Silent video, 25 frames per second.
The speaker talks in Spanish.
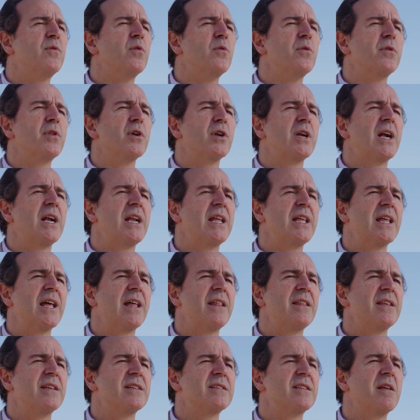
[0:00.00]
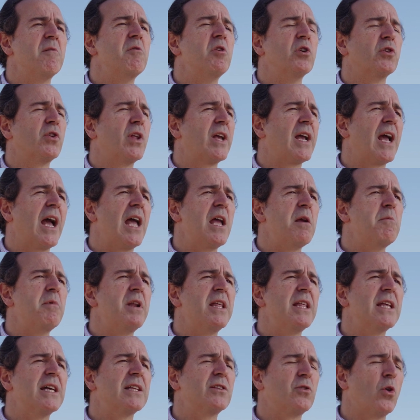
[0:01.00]
funcionalidades de biblioteca
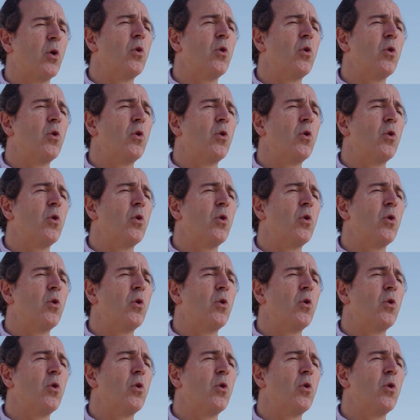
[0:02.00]
híbrida,